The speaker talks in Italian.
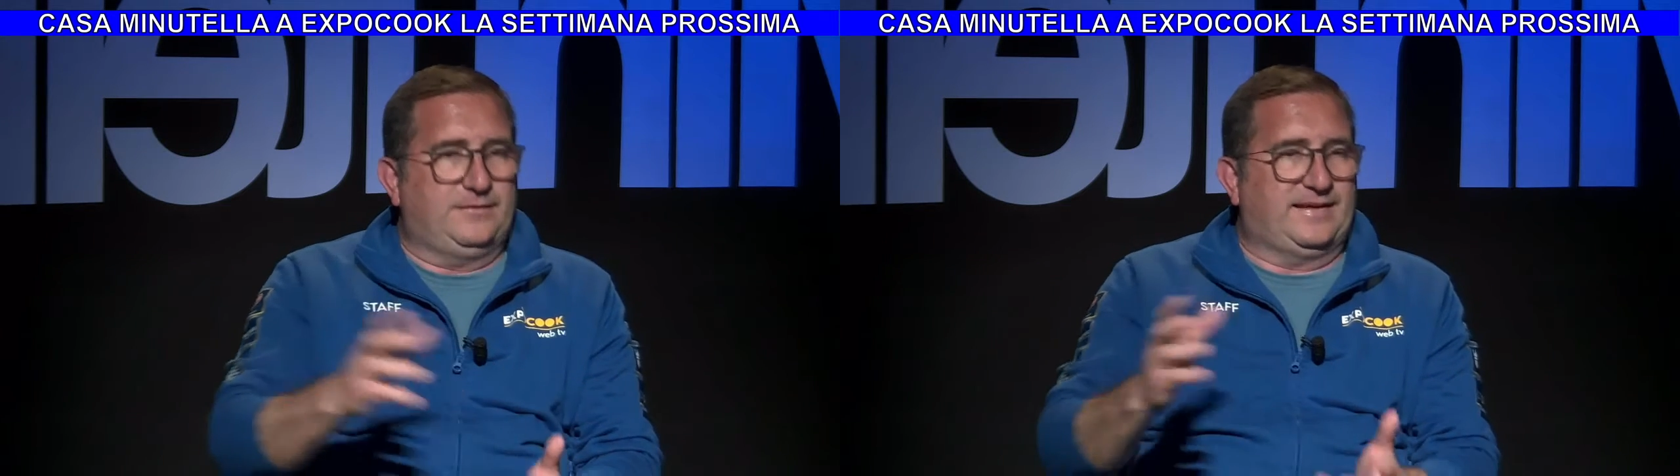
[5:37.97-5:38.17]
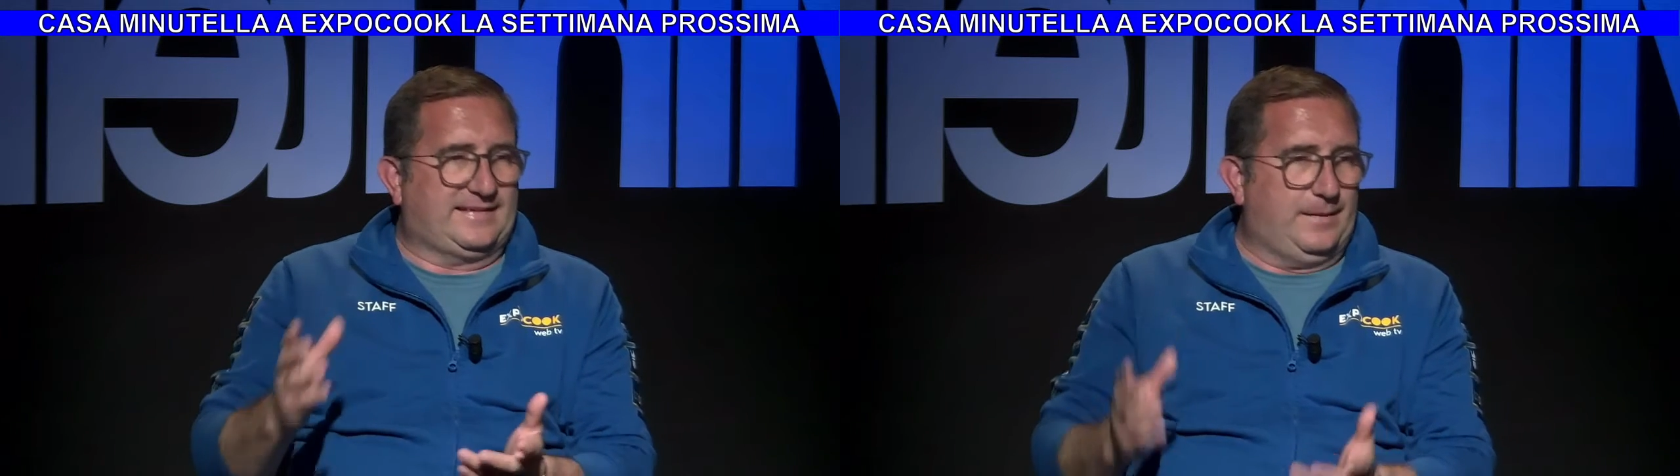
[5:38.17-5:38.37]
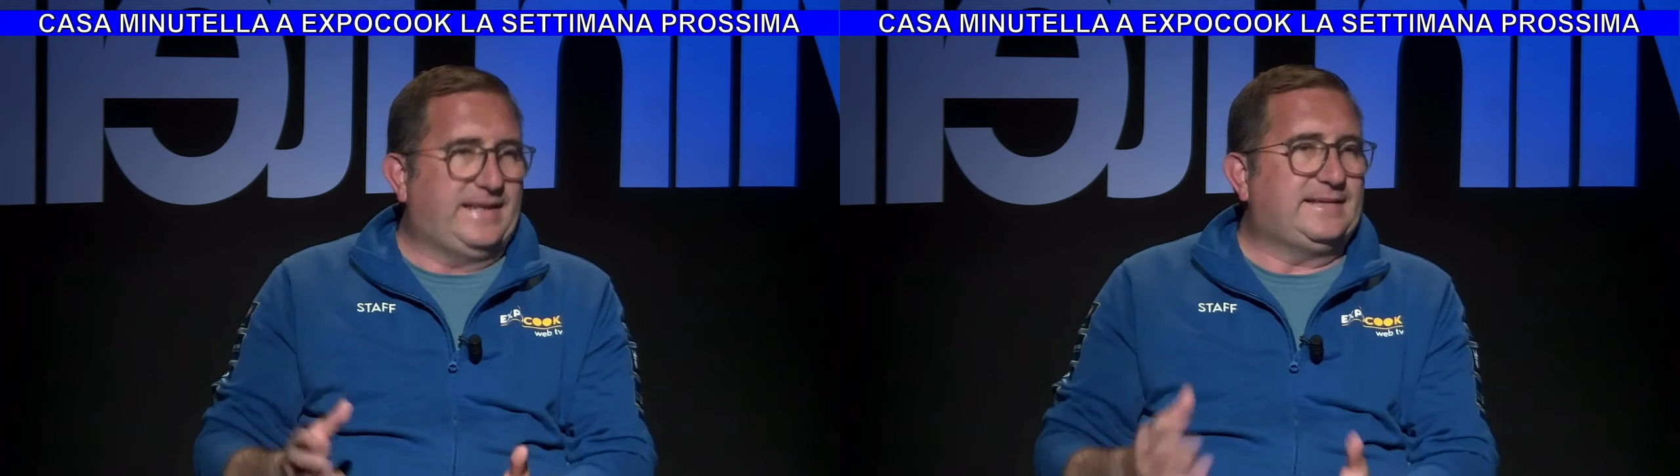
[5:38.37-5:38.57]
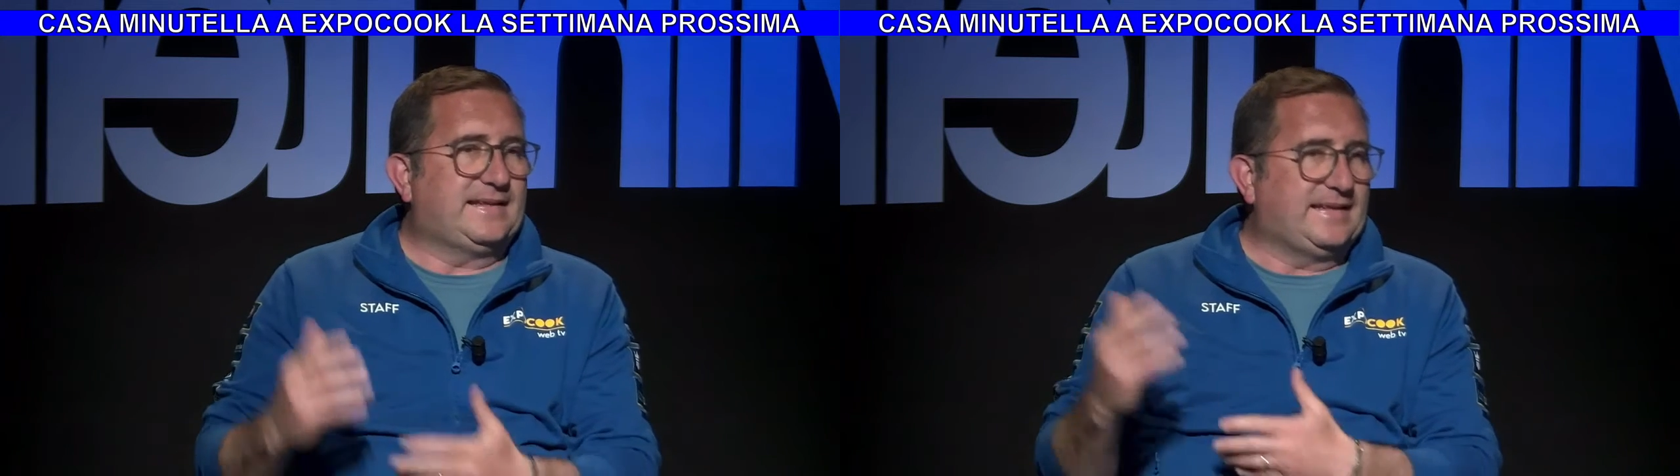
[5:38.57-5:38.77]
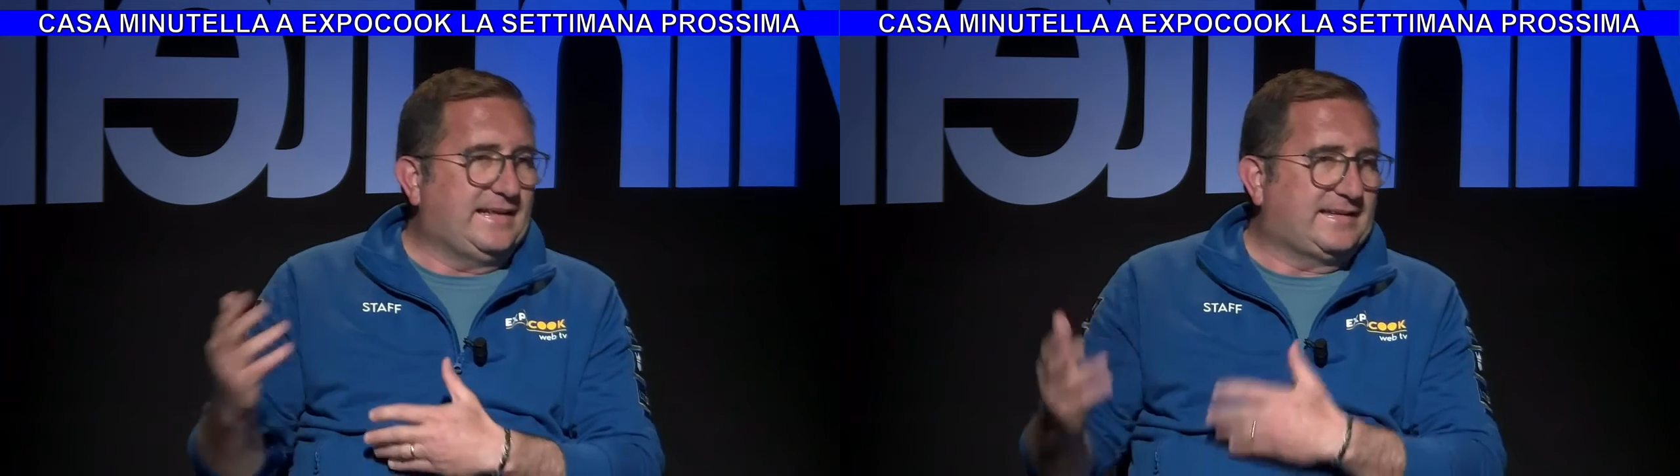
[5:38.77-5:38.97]

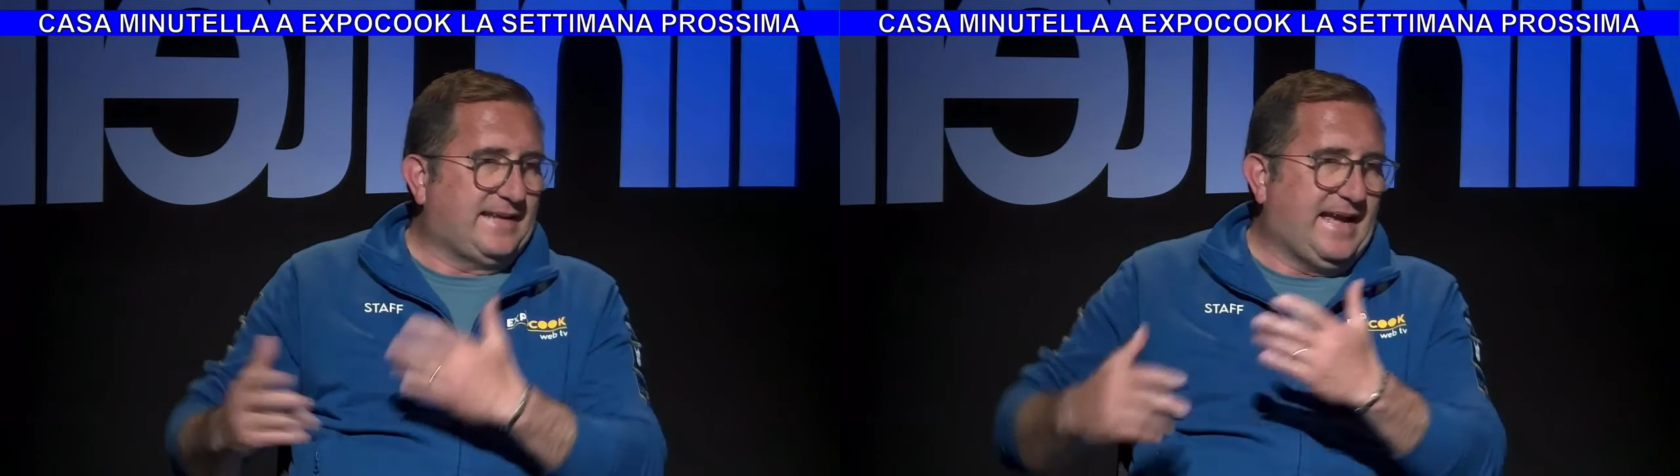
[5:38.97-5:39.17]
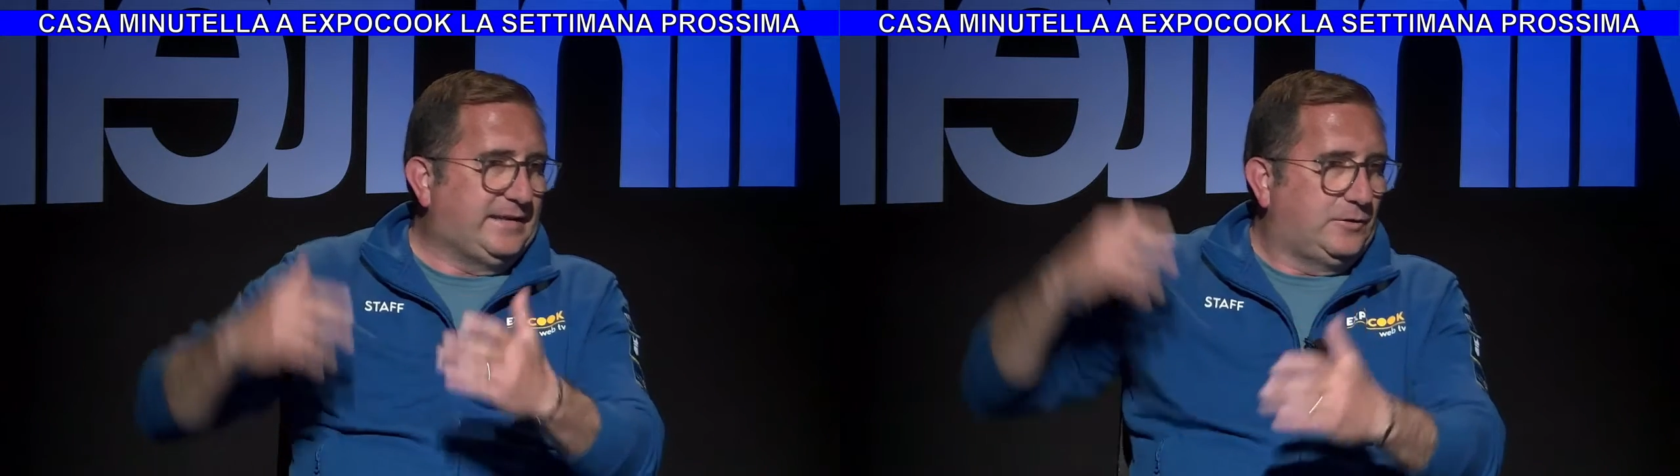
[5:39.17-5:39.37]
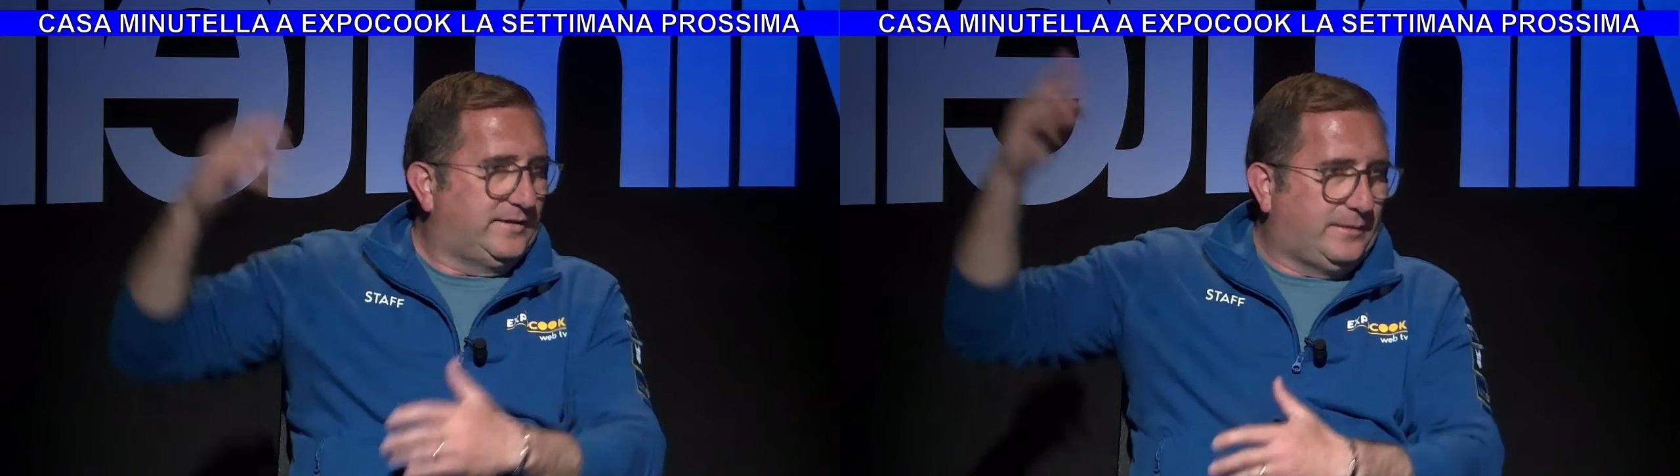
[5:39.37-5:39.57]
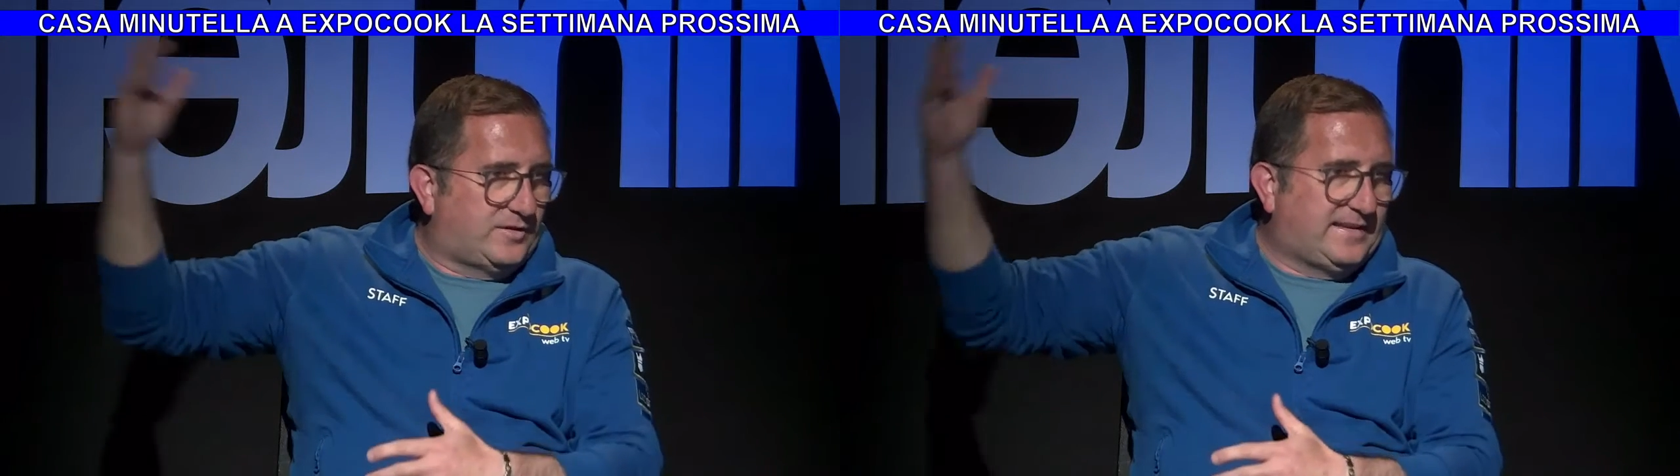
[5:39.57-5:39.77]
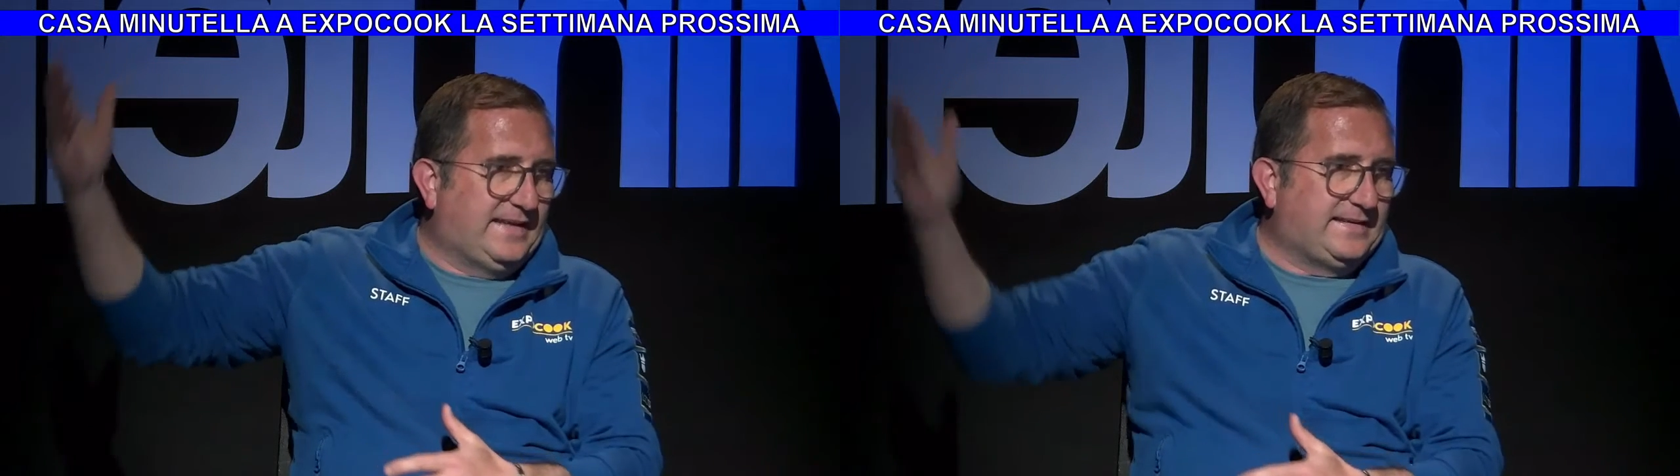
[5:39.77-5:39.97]
diversamente dagli altri anni dove siamo
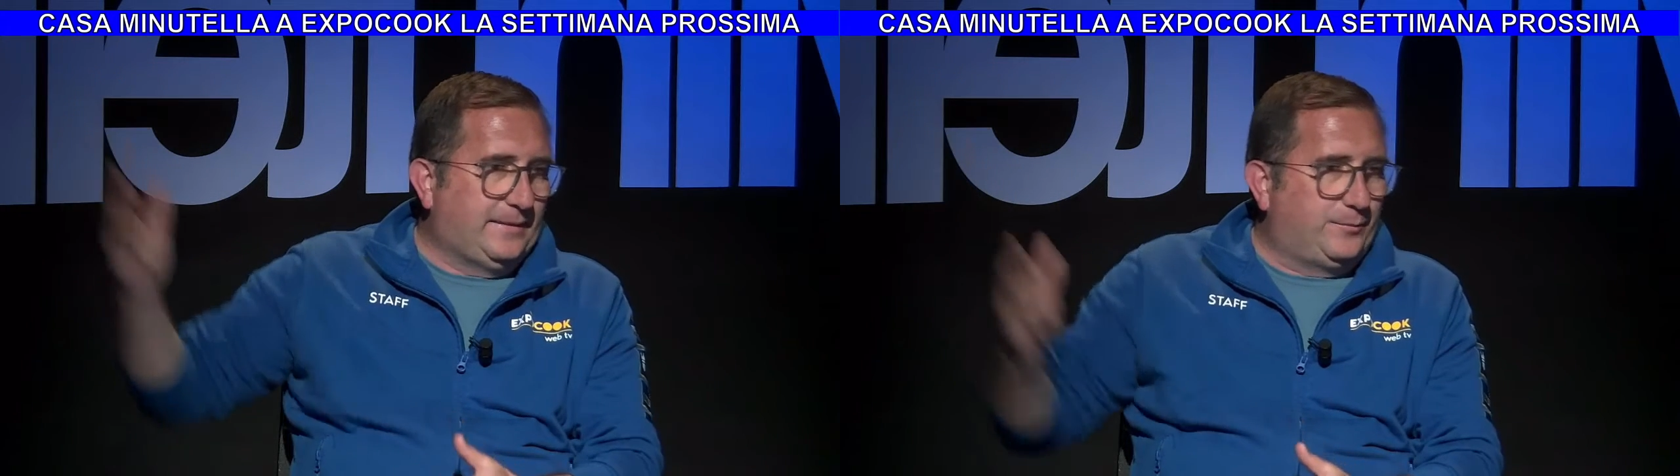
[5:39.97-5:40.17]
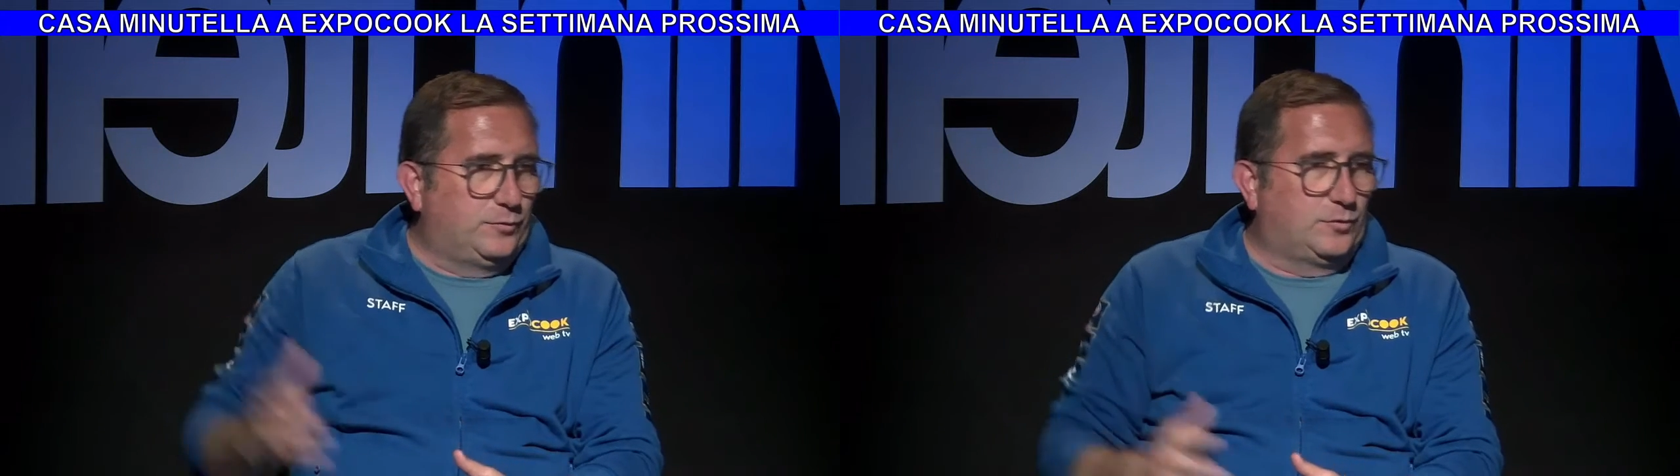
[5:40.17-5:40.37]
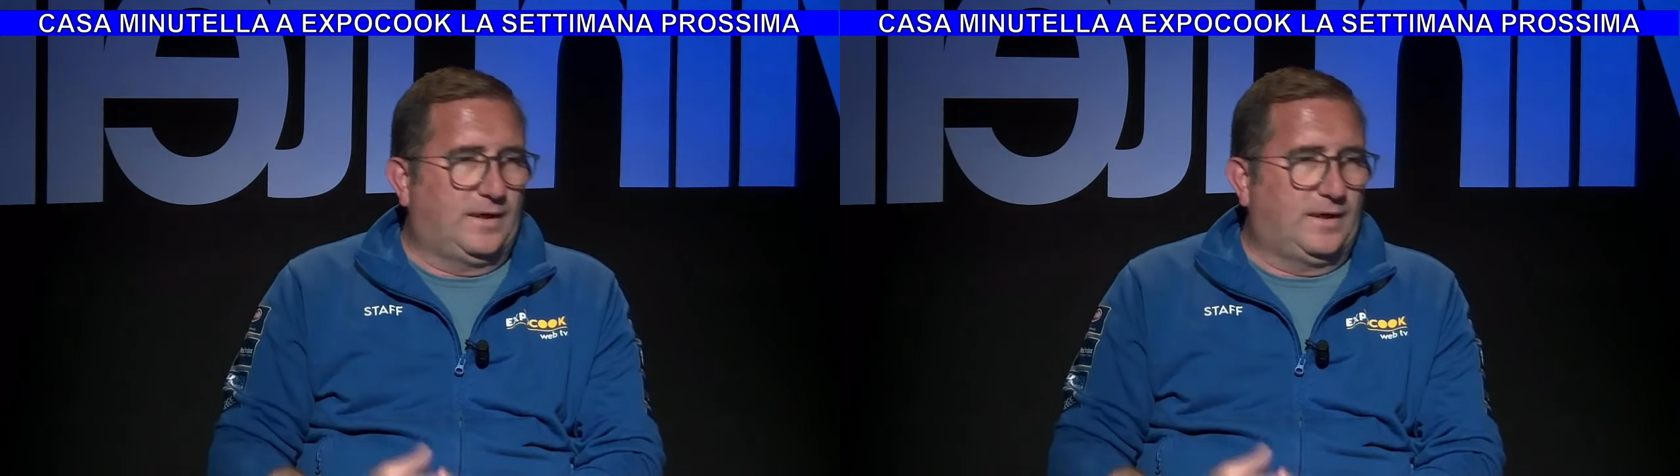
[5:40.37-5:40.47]
stati appunto